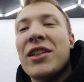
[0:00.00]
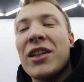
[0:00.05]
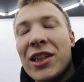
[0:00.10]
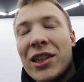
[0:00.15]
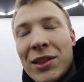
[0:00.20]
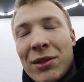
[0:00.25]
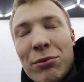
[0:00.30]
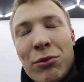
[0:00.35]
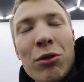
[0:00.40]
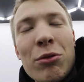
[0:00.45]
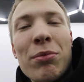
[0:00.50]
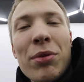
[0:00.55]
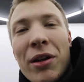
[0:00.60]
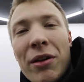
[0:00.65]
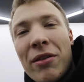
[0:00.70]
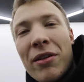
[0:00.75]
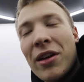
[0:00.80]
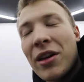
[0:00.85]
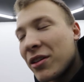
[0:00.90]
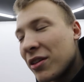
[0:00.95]
Сейчас мы будем
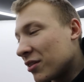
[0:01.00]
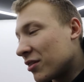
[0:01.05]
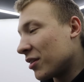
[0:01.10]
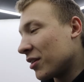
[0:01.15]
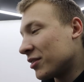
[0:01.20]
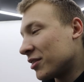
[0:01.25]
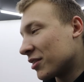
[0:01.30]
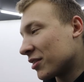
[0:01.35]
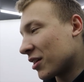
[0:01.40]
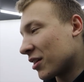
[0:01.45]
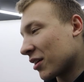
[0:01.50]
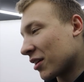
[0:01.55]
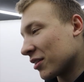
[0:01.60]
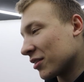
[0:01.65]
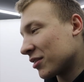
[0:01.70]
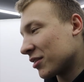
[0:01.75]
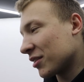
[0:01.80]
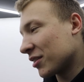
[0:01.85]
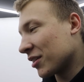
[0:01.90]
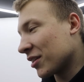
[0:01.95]
проверять эти тесты как
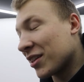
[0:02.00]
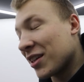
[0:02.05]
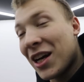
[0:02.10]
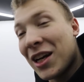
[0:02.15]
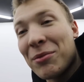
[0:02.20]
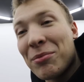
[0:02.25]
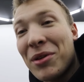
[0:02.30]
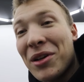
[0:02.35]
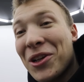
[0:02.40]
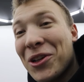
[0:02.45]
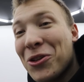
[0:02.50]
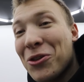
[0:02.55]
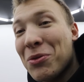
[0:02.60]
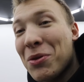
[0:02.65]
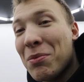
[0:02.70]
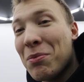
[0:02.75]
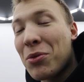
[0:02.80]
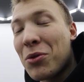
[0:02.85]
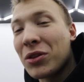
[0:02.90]
раз таки, как мы любим.